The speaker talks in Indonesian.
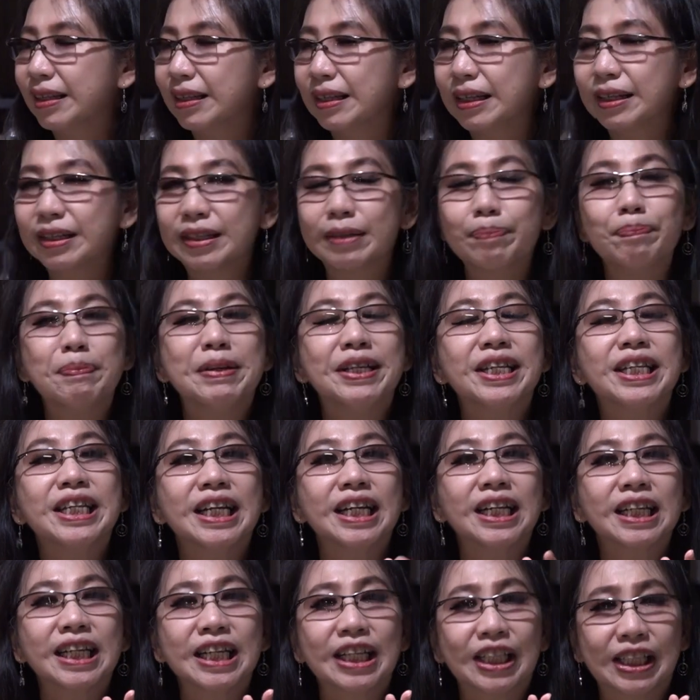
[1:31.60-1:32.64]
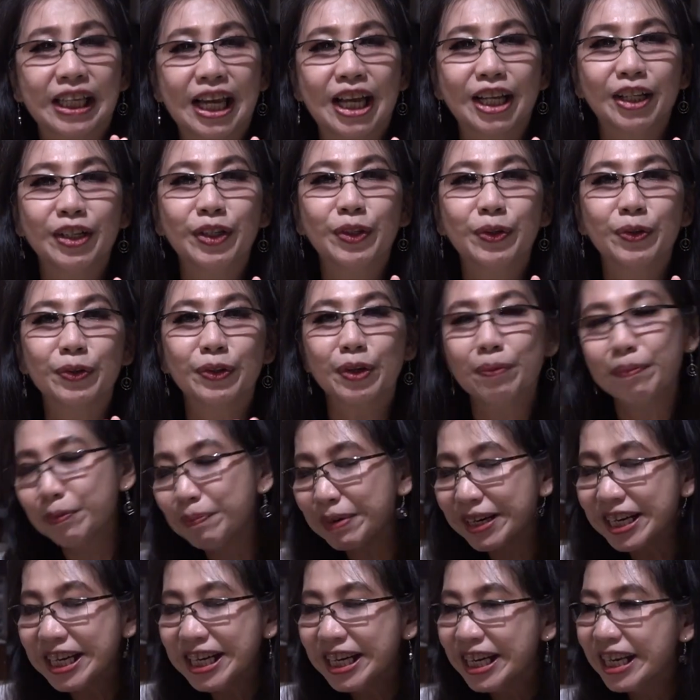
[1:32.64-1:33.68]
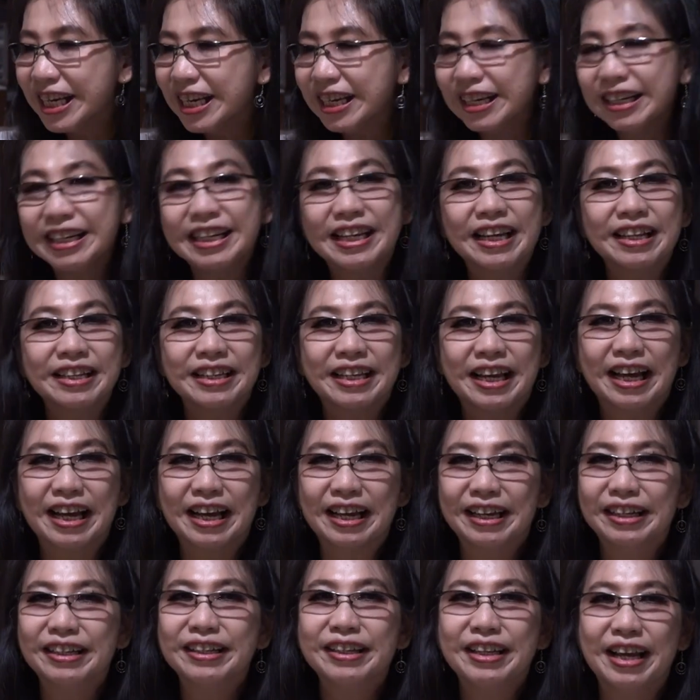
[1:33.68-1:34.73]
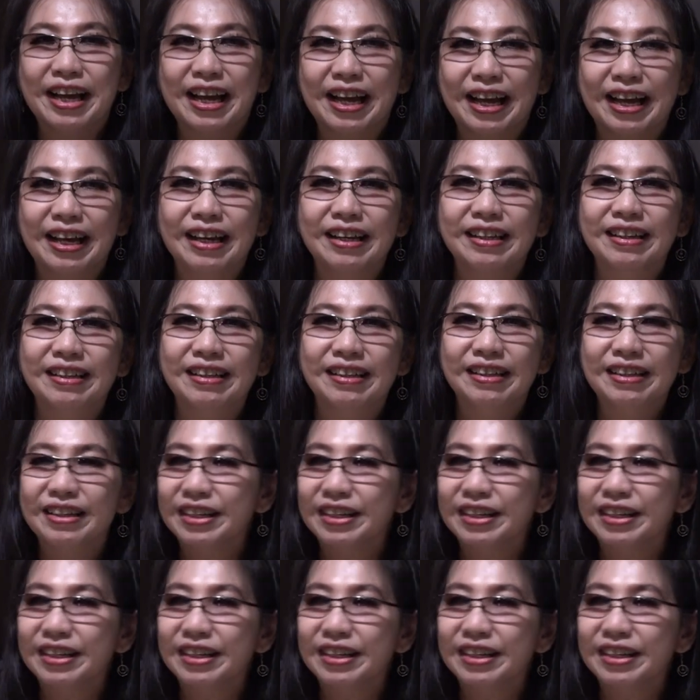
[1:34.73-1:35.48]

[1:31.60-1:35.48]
sebagaimana makhluk hidup lain yang ada di bumi ini.